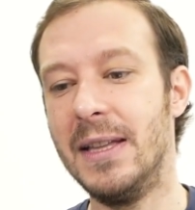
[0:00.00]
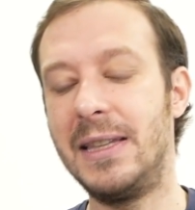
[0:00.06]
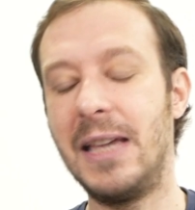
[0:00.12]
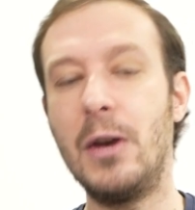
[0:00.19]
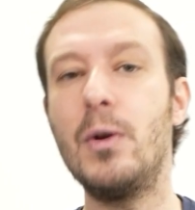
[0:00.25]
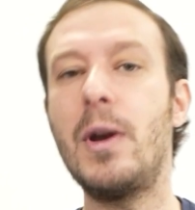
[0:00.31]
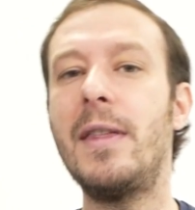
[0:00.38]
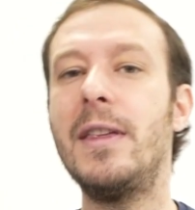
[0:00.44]

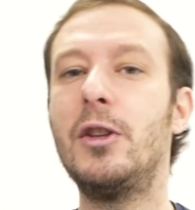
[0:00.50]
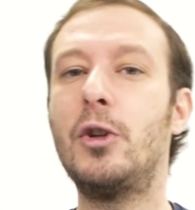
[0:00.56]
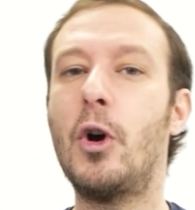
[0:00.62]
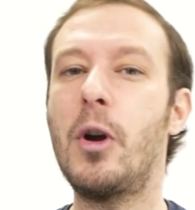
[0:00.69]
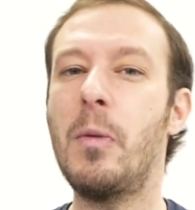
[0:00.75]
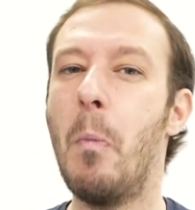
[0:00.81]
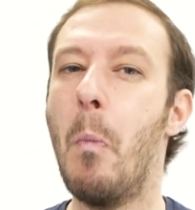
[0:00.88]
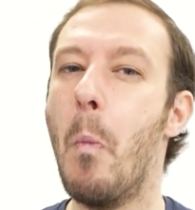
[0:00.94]
Tiene un
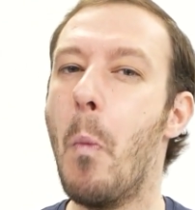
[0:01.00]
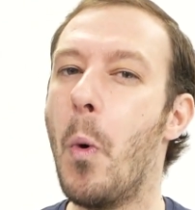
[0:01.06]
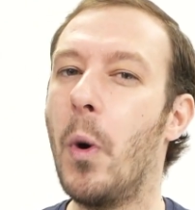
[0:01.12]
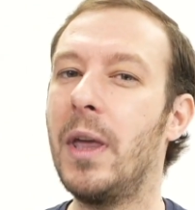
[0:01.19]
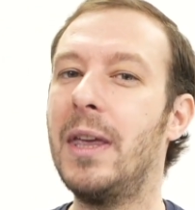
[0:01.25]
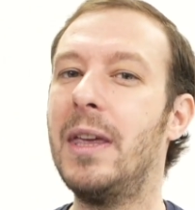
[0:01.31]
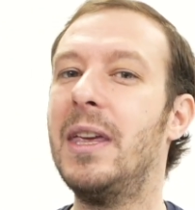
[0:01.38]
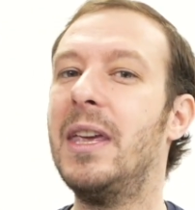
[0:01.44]
editor
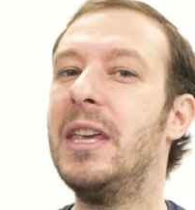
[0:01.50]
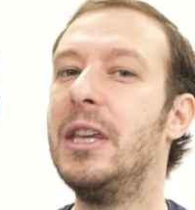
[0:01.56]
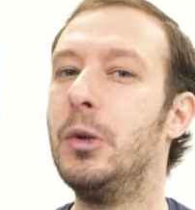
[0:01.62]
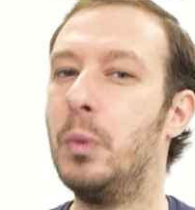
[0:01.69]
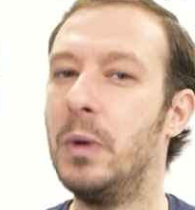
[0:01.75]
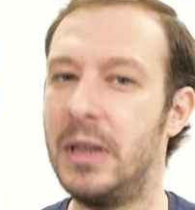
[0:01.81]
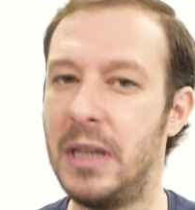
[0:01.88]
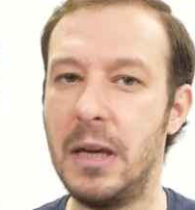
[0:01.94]
muy
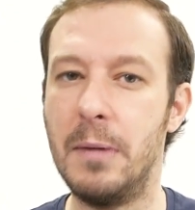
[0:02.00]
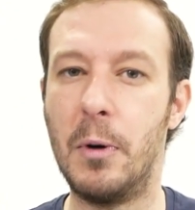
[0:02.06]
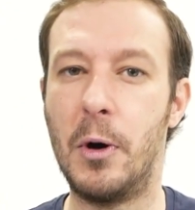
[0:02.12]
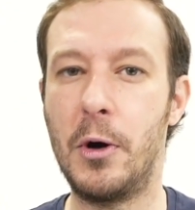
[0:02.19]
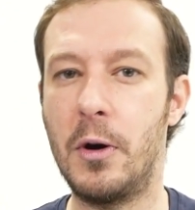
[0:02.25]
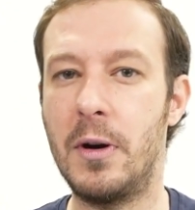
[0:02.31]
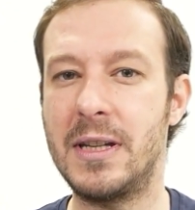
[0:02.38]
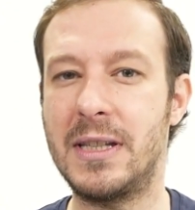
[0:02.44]

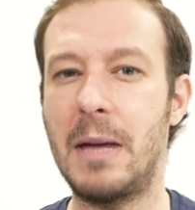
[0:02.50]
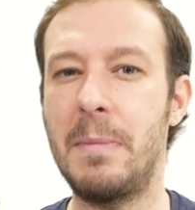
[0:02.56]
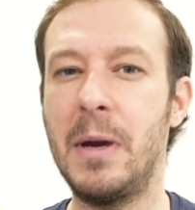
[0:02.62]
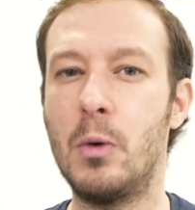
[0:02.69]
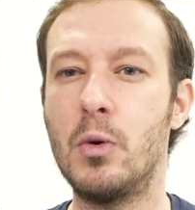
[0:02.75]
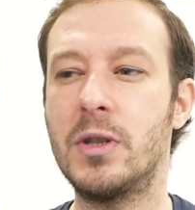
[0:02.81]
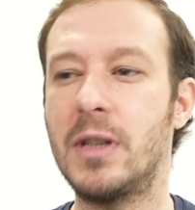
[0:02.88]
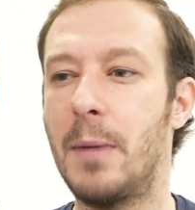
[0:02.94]
intuitivo, ¿no? Esta
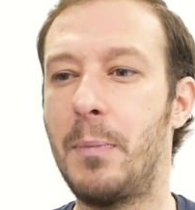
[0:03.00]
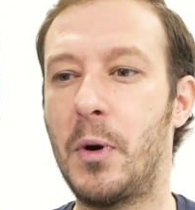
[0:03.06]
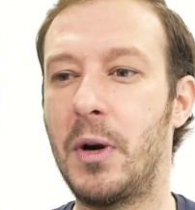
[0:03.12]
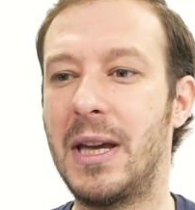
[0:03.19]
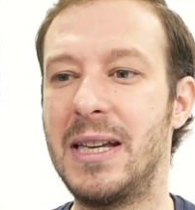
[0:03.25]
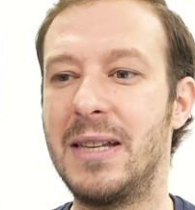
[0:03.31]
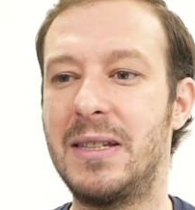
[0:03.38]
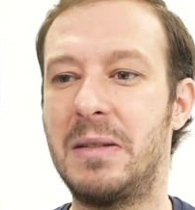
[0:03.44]
me gusta
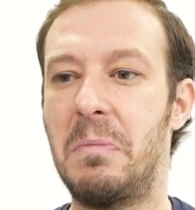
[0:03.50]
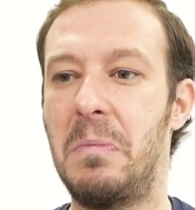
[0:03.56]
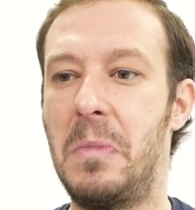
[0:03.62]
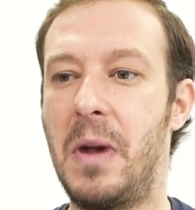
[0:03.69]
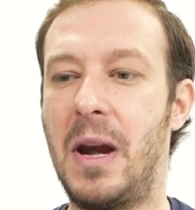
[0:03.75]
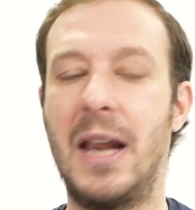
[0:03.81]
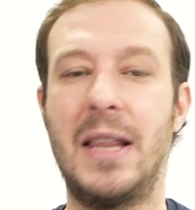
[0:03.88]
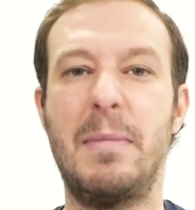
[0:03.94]
porque es
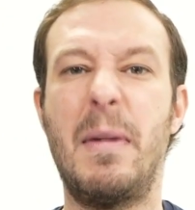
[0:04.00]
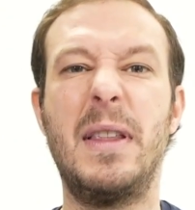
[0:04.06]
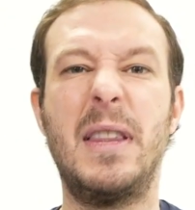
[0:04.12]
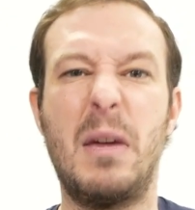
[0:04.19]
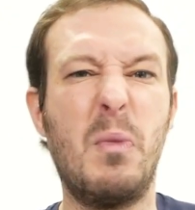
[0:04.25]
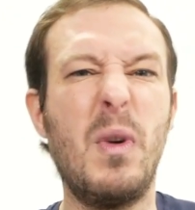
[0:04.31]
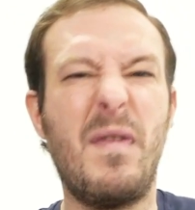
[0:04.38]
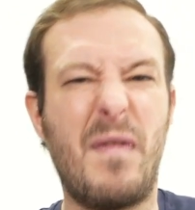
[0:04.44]

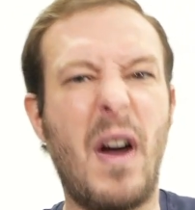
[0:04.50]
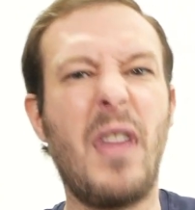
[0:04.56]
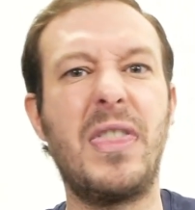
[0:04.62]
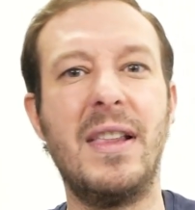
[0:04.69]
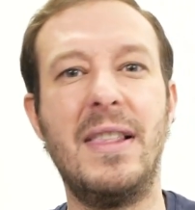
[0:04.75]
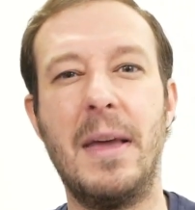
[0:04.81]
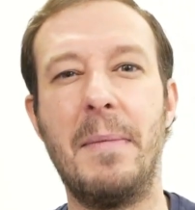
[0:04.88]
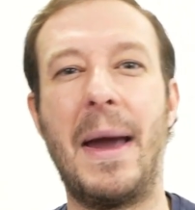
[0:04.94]
relativamente muy
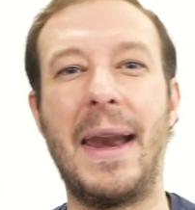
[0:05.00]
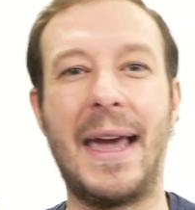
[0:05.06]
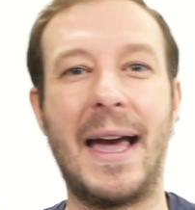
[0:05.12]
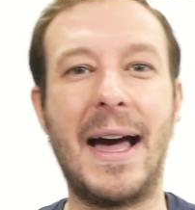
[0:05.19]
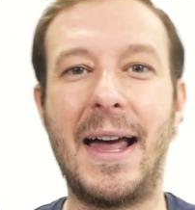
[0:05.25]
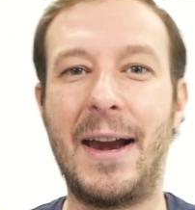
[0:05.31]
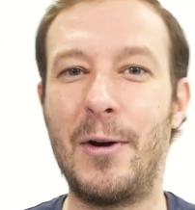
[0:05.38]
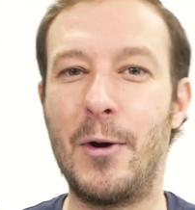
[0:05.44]
fácil de
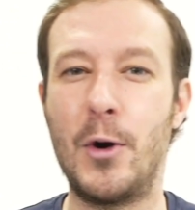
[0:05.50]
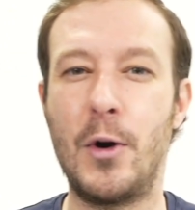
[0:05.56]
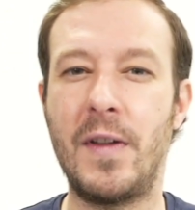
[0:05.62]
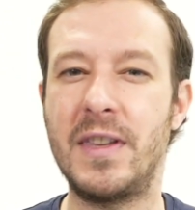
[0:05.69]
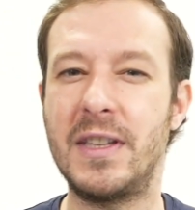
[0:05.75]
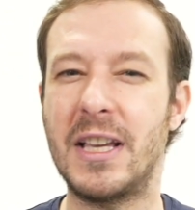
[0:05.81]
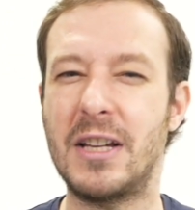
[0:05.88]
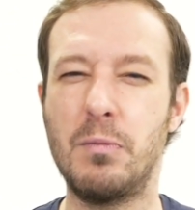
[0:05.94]
manejar, ¿no? No
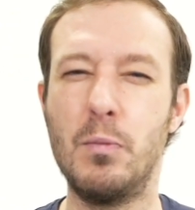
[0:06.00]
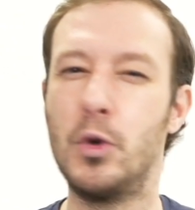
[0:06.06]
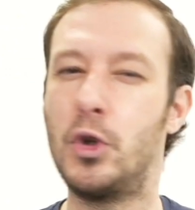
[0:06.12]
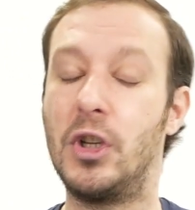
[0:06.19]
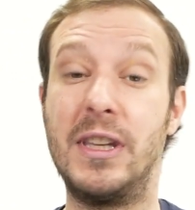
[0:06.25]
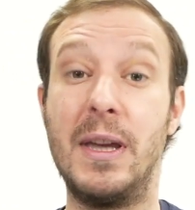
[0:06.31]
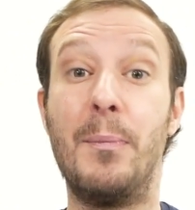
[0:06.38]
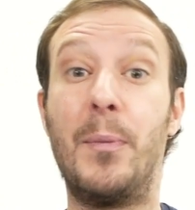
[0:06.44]
necesitas
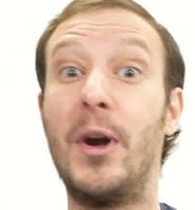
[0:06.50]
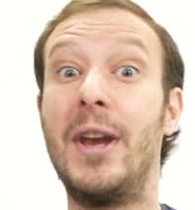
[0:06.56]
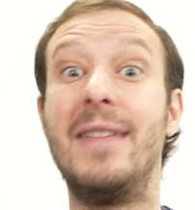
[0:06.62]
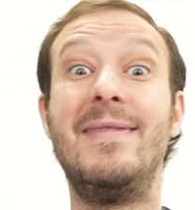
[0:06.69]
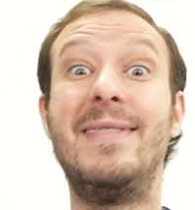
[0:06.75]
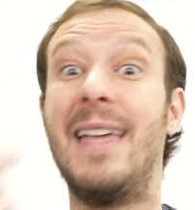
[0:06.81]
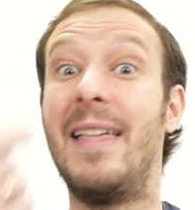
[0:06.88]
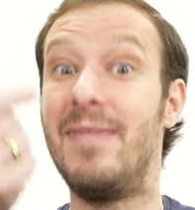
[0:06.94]
mucho tiempo en
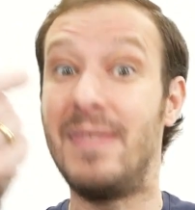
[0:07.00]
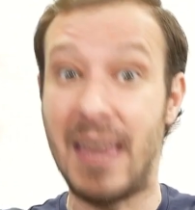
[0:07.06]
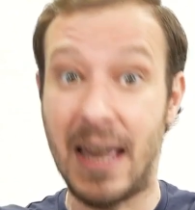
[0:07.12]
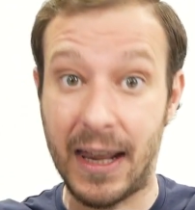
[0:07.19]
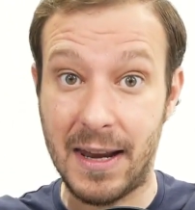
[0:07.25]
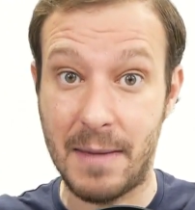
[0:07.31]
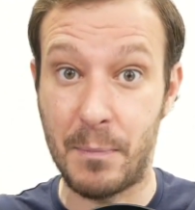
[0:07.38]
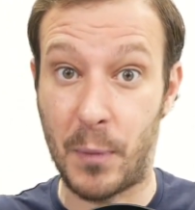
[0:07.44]

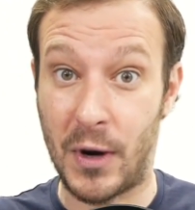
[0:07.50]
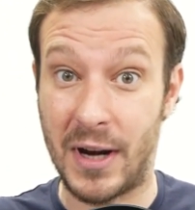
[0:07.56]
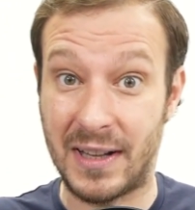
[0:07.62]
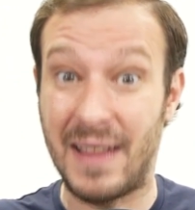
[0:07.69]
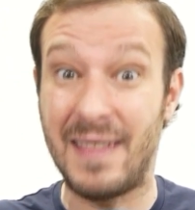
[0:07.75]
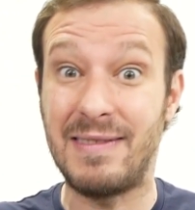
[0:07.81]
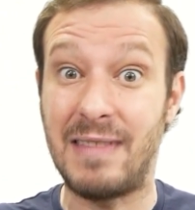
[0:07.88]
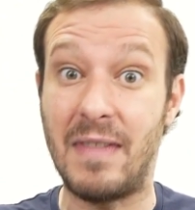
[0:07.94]
entender, en
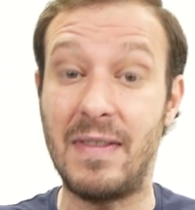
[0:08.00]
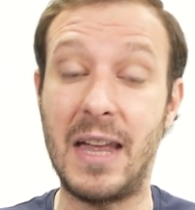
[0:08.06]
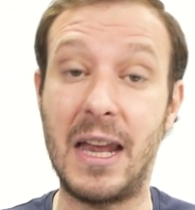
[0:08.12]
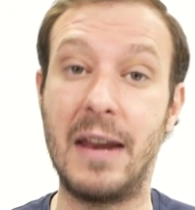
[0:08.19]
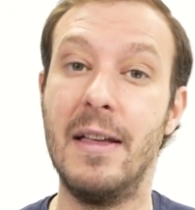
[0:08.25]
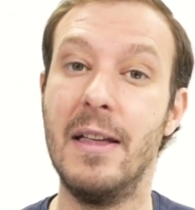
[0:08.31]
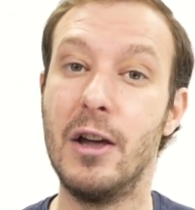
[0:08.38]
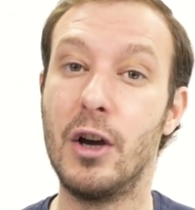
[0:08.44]
ponerte a
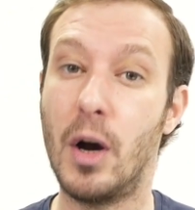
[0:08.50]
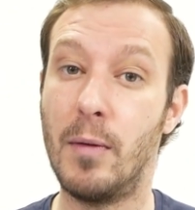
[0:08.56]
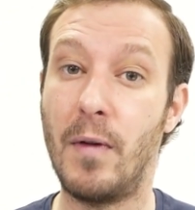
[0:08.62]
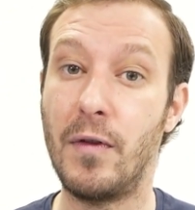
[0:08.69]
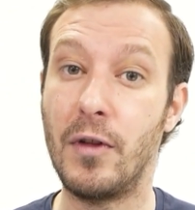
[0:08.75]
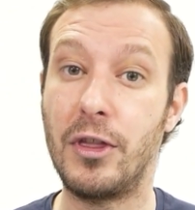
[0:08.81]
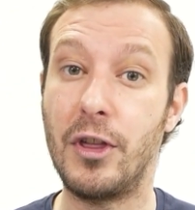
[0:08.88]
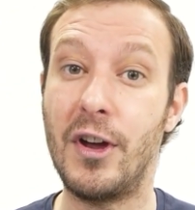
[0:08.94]
entender
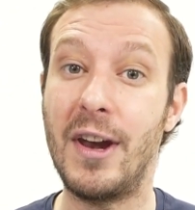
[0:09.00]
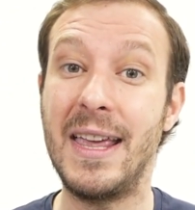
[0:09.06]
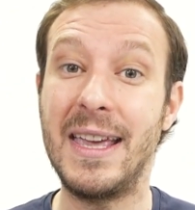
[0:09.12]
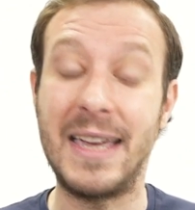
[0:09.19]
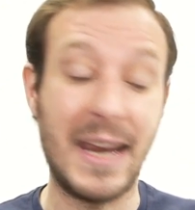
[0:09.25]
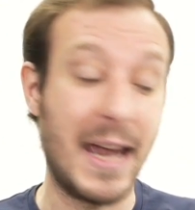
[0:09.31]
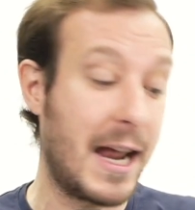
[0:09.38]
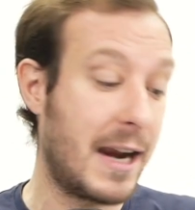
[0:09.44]
cómo funciona y
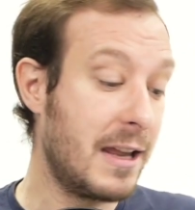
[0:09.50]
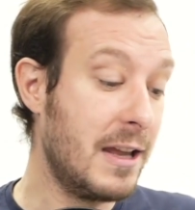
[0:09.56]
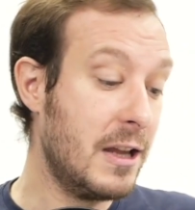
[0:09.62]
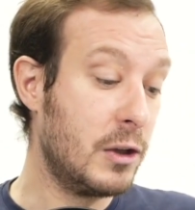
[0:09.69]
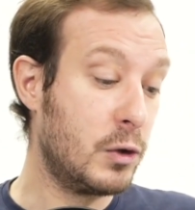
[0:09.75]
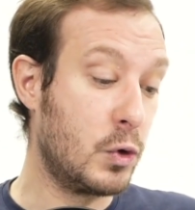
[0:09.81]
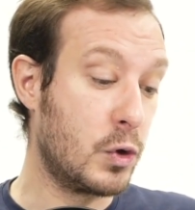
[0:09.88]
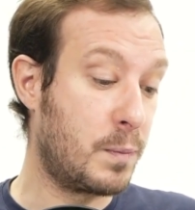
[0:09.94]

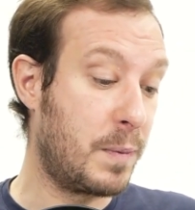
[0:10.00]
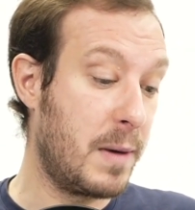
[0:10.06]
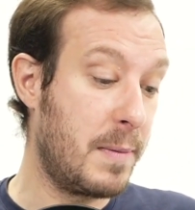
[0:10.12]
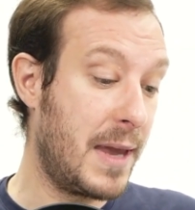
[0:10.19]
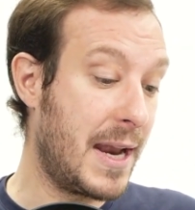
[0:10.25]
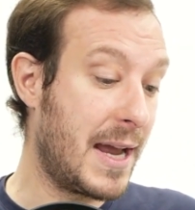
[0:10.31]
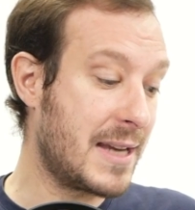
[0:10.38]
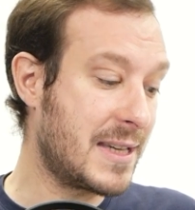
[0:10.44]
crear tus
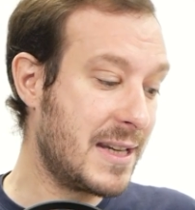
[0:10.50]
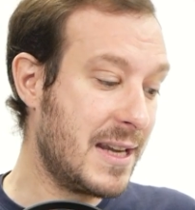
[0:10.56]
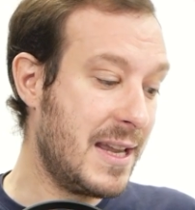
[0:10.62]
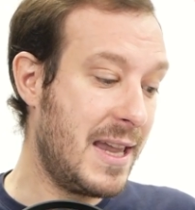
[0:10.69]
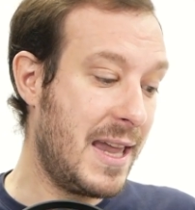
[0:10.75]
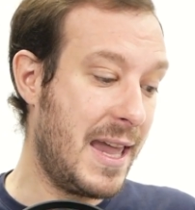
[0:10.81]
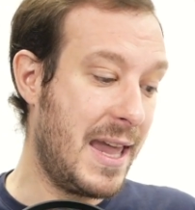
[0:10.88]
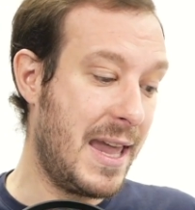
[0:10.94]
primeras
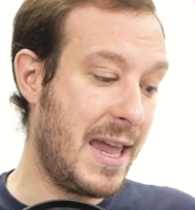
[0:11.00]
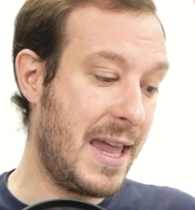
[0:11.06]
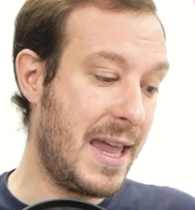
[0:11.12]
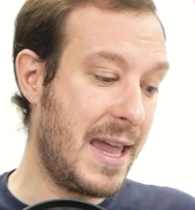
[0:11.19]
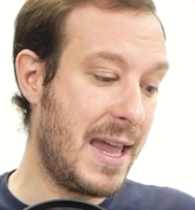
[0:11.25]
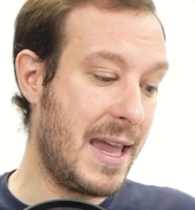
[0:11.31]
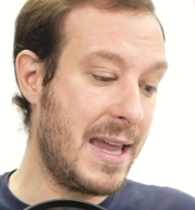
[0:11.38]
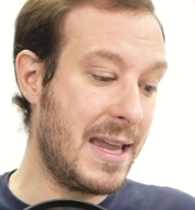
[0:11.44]

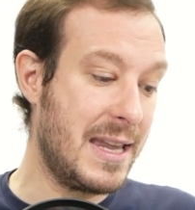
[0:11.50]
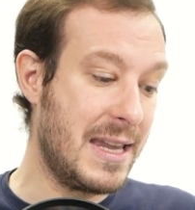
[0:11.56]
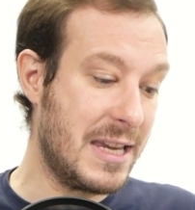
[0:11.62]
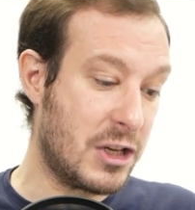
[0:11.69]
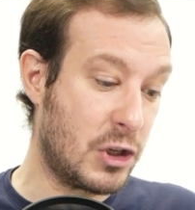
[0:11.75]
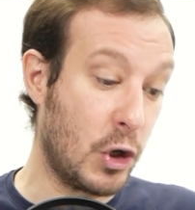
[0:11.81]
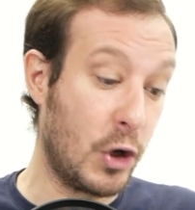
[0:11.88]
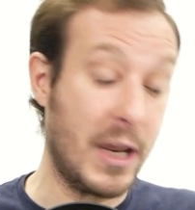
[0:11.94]
eh,
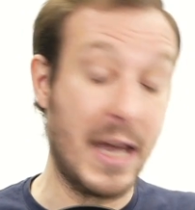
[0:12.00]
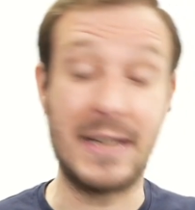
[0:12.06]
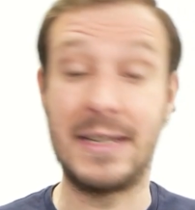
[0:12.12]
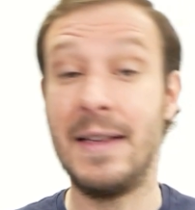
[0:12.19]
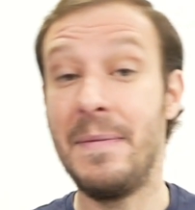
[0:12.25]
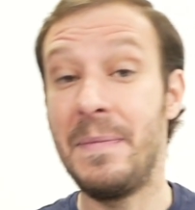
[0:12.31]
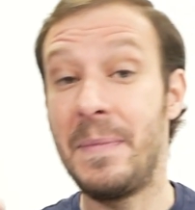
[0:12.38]
historias.